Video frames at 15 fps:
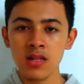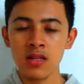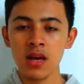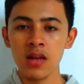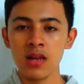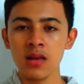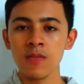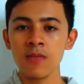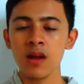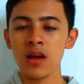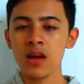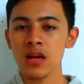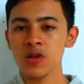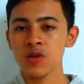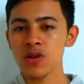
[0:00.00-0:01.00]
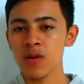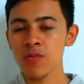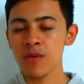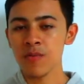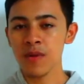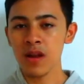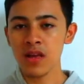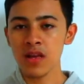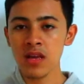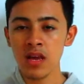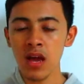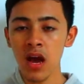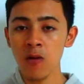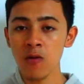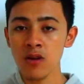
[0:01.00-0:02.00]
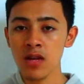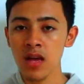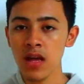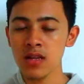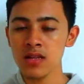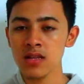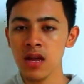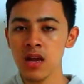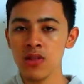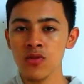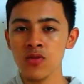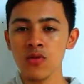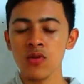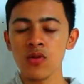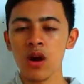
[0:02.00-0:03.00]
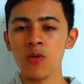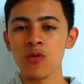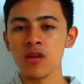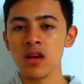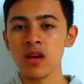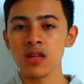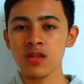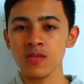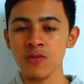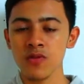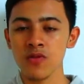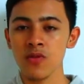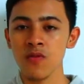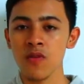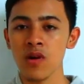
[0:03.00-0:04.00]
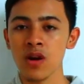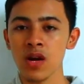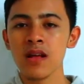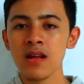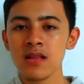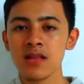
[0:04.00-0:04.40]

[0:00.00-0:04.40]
jadi mereka sudah memiliki audiens yaitu audiens motovlog